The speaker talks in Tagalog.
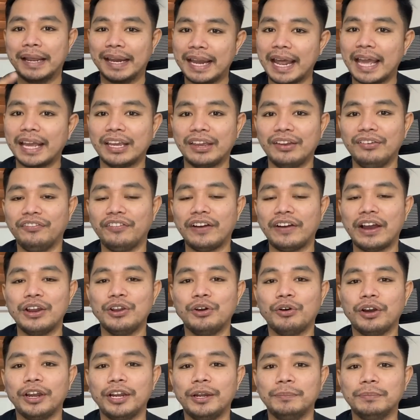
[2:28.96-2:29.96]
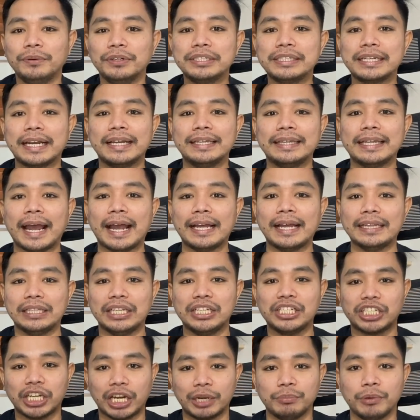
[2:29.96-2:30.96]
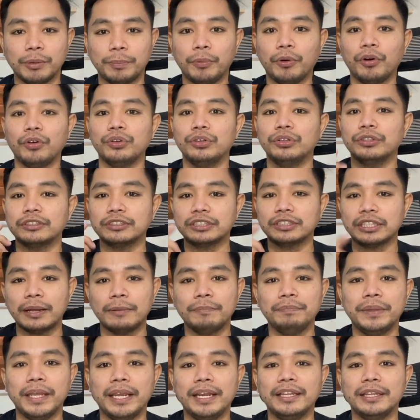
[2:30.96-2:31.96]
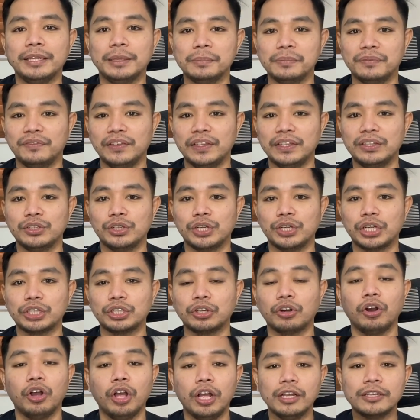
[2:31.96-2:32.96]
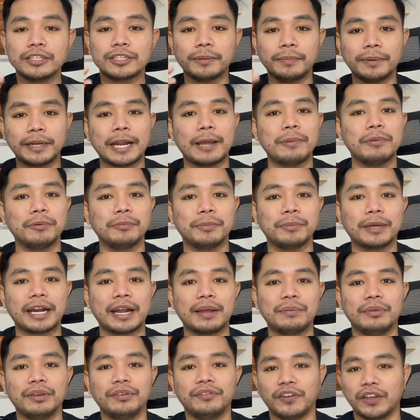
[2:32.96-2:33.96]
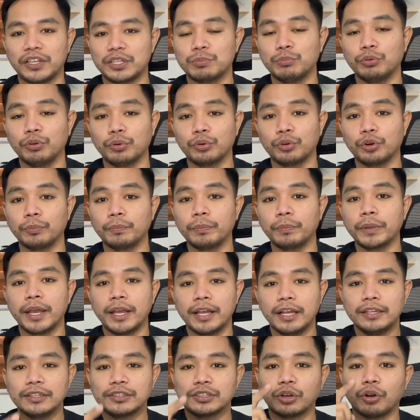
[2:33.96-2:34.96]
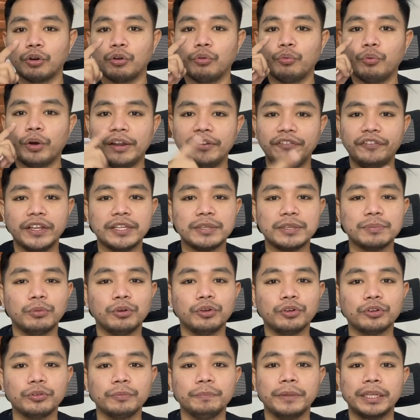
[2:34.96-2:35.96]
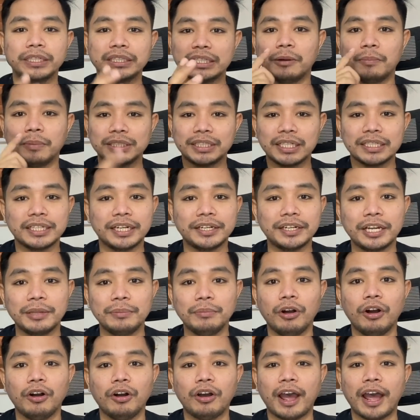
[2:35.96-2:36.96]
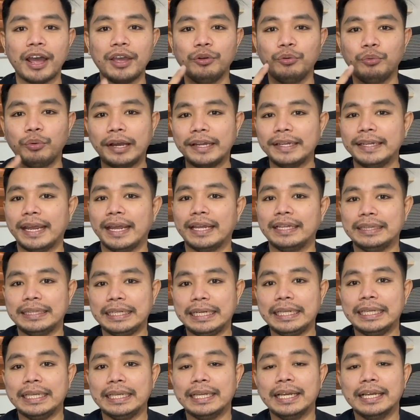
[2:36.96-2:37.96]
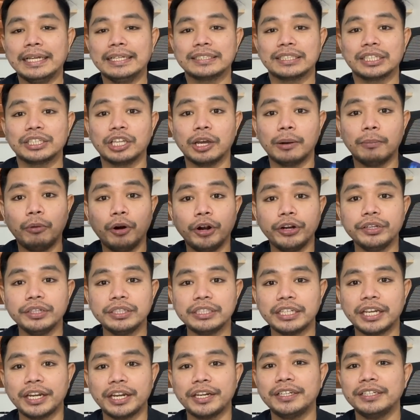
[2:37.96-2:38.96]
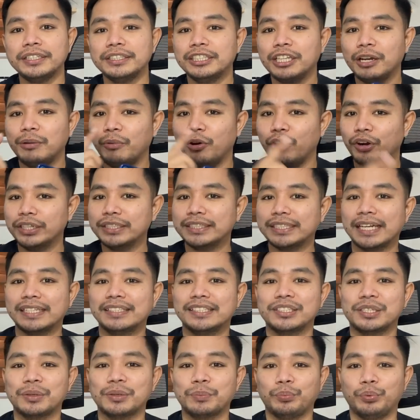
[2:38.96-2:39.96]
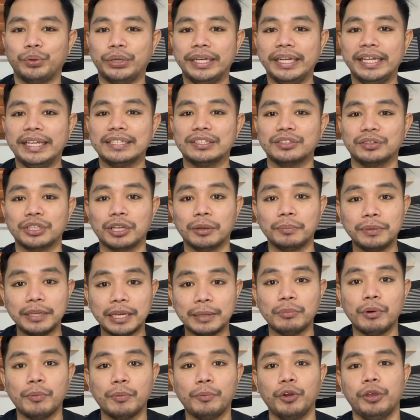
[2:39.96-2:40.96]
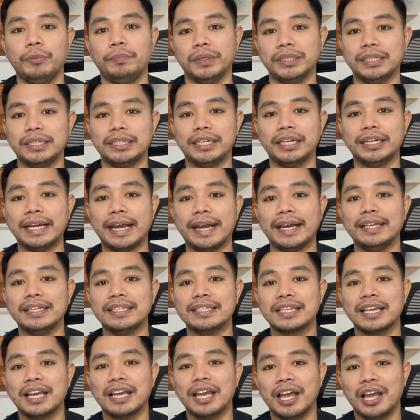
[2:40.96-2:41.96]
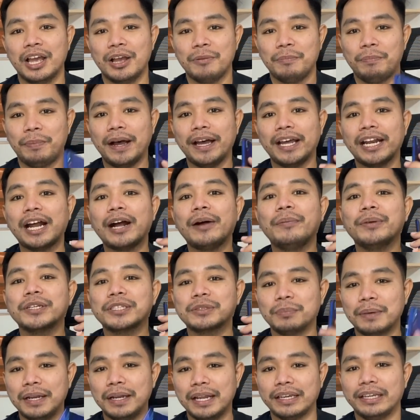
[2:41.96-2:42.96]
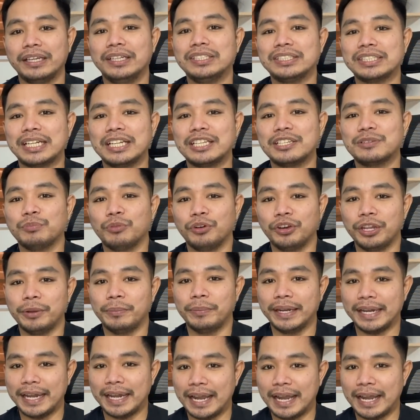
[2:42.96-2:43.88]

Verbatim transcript: mag-like and follow ka lang po dyan, at i-share mo po yung thumbnail ng video na to sa maraming maraming Facebook group. So, one Facebook group na, na masasharean mo ay one entry. So, the more you share, the more chances of winning. So, damihan mo po yung pag-share guys para mas malaki chance mo na